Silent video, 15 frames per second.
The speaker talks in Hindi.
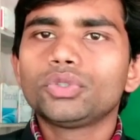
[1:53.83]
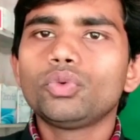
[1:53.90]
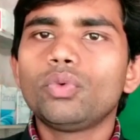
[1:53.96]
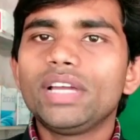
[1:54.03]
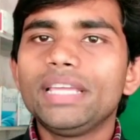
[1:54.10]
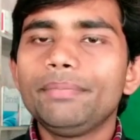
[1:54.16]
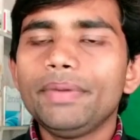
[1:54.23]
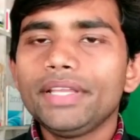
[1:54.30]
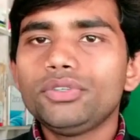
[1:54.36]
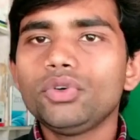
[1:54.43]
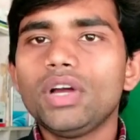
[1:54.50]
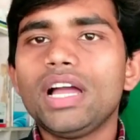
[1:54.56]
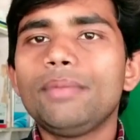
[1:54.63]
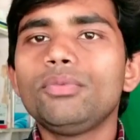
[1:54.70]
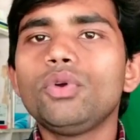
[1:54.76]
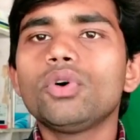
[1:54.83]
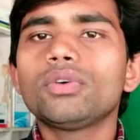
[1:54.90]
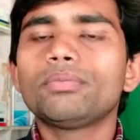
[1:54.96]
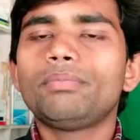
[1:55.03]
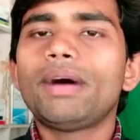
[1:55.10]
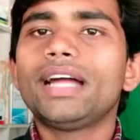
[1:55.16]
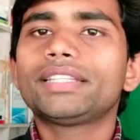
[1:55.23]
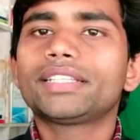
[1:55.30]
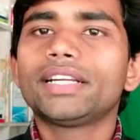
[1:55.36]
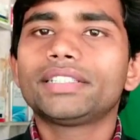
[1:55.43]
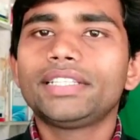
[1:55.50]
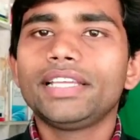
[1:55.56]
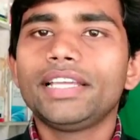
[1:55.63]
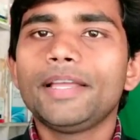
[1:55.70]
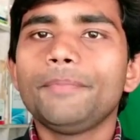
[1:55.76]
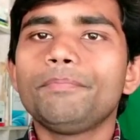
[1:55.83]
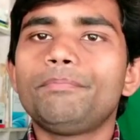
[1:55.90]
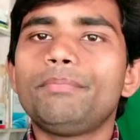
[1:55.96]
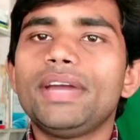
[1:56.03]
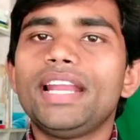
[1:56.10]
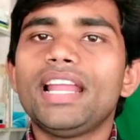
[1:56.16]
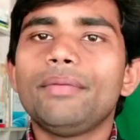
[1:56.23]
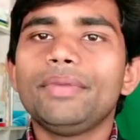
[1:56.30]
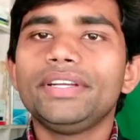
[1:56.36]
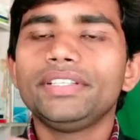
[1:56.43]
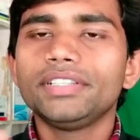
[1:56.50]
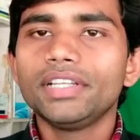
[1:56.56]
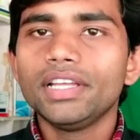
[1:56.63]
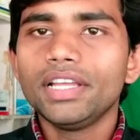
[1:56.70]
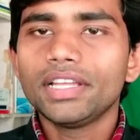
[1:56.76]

तो वही पे जो है हम लोग बात करते हैं मैलामिन